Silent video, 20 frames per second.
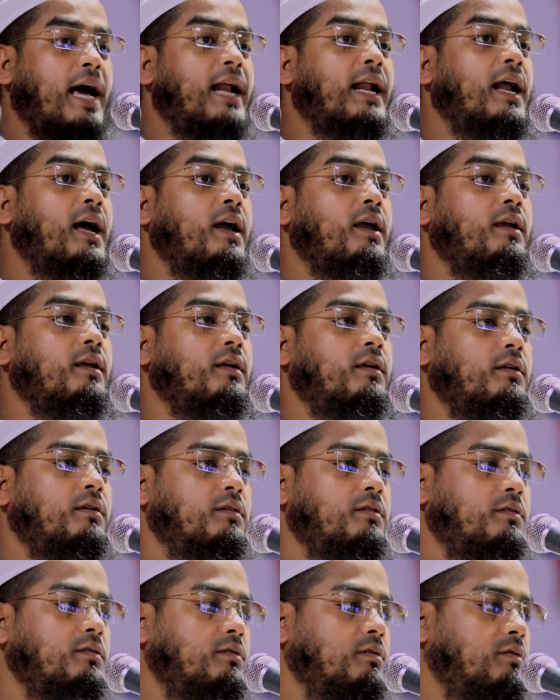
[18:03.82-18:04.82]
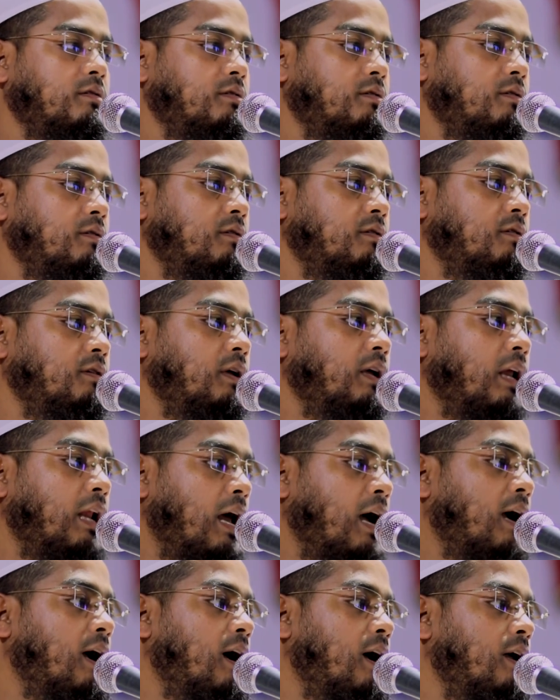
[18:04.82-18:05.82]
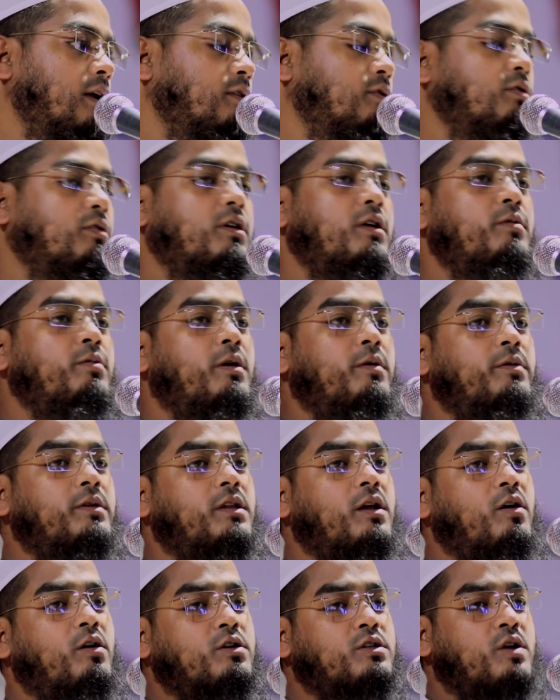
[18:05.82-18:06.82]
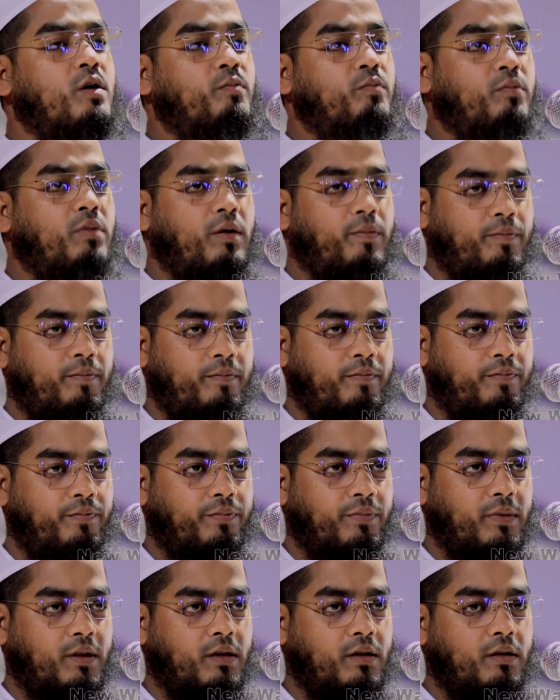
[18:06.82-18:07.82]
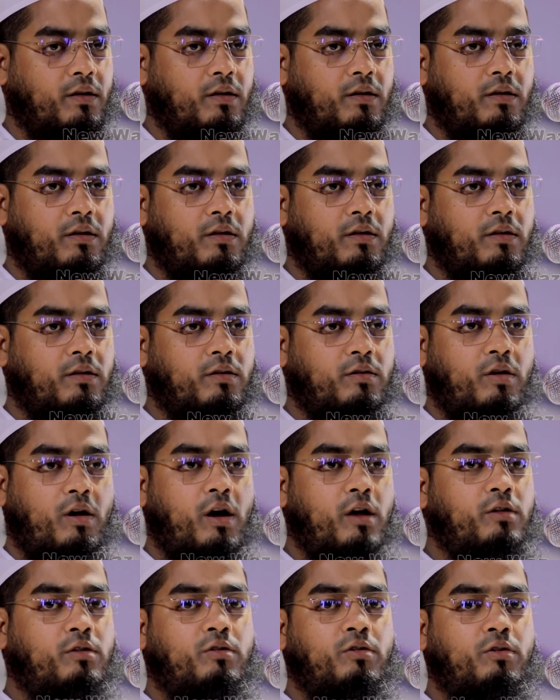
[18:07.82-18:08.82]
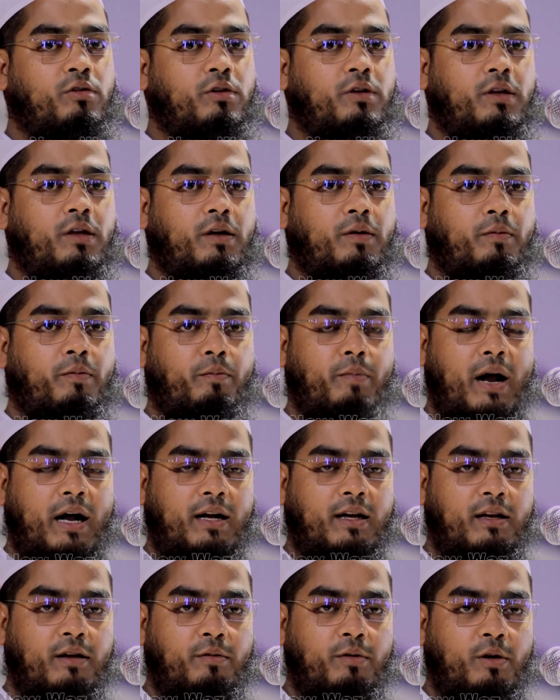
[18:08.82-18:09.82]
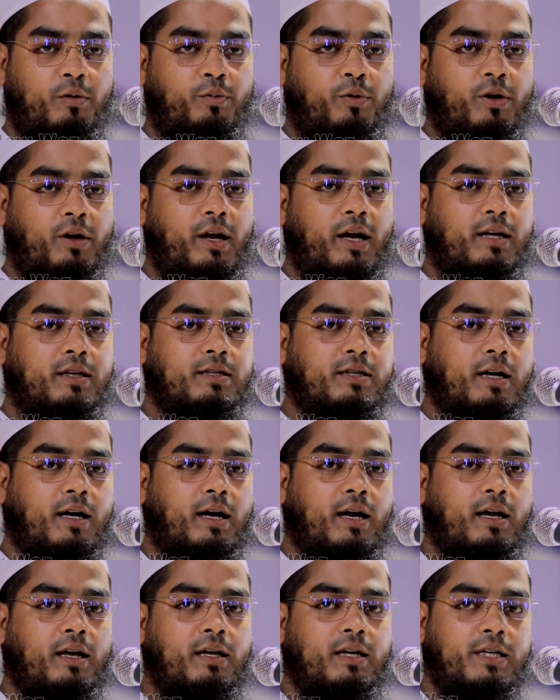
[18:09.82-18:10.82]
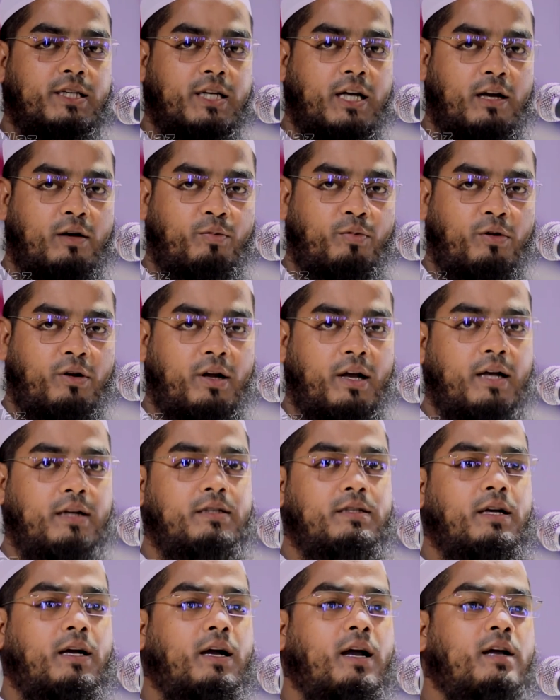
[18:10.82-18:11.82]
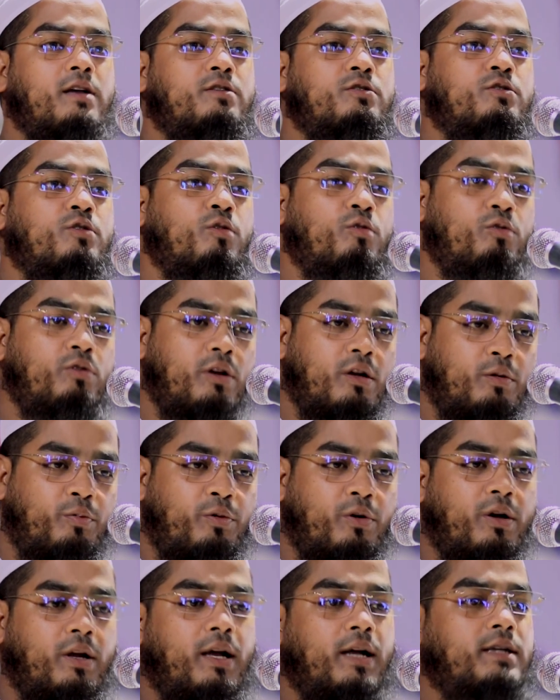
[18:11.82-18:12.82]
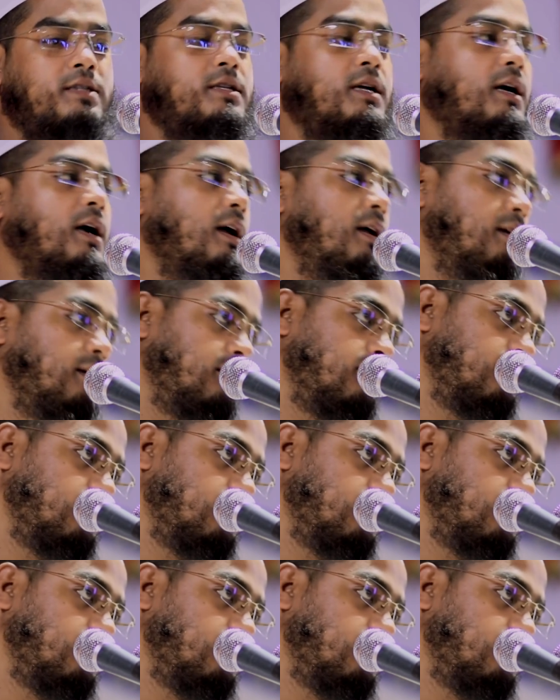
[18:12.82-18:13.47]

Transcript: থানায় এলাকায় তো কিভাবে দেওয়া সম্ভব হয়তো ওই মাগরীবের পরে এক জায়গায় এশার পরে এক জায়গায় জহুরের পরে এক জায়গায়